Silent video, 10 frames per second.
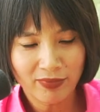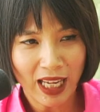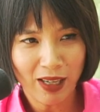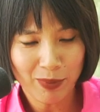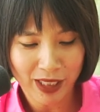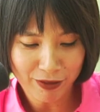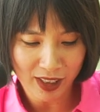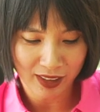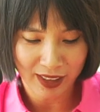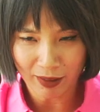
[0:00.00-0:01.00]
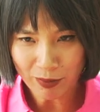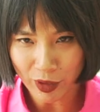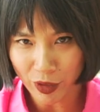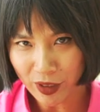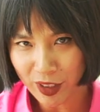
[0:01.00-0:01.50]
thêm một cái phần nhấn
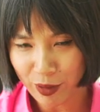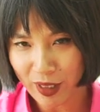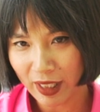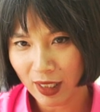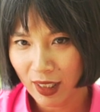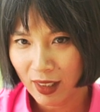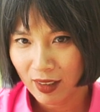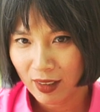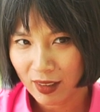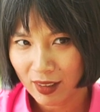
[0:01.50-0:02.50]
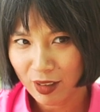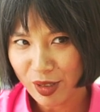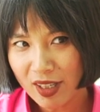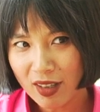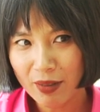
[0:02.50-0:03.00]
một chút cái chỗ này à,
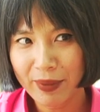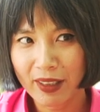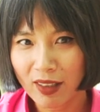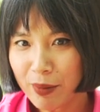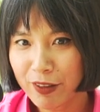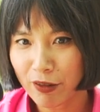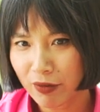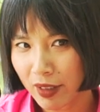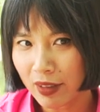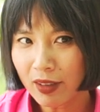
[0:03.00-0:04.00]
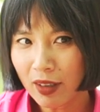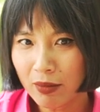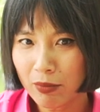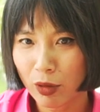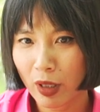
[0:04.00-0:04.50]
hồi xưa mình nhớ là mình phỏng vấn
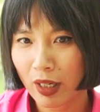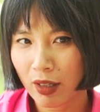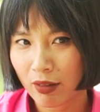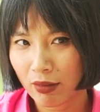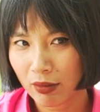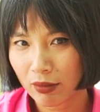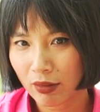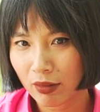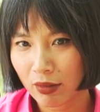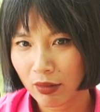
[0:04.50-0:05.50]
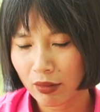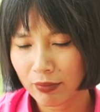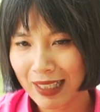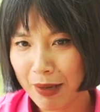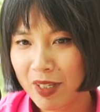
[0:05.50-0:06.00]
ờ, một uh,
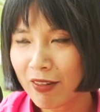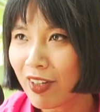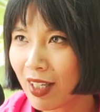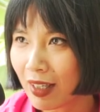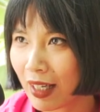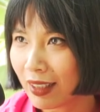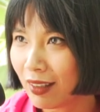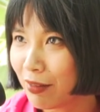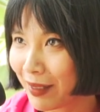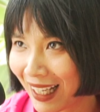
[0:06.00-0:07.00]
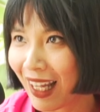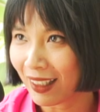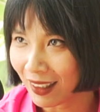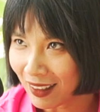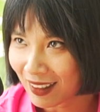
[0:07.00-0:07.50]
nam diễn viên là anh lương mạnh
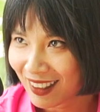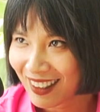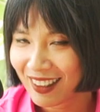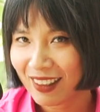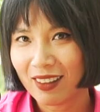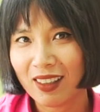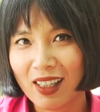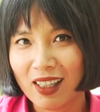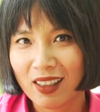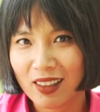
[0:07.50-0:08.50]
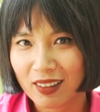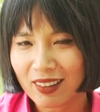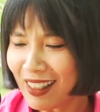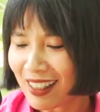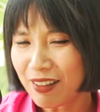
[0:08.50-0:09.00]
hải á, yeah. Dạ. thì
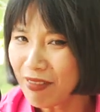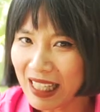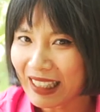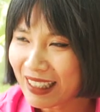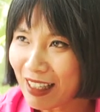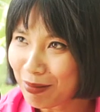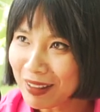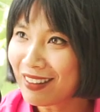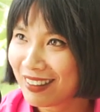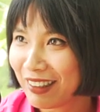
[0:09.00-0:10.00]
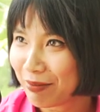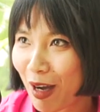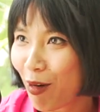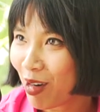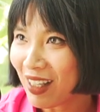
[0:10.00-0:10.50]
tất cả các vai anh ấy đóng cái thời điểm
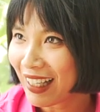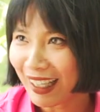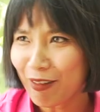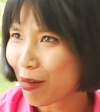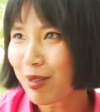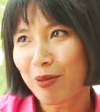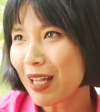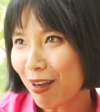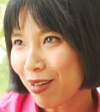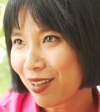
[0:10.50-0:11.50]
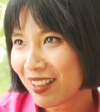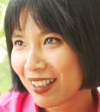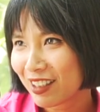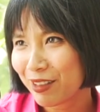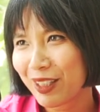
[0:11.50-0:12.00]
đầu á anh đều đóng giống nhau
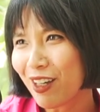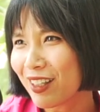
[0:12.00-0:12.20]
à, thì mình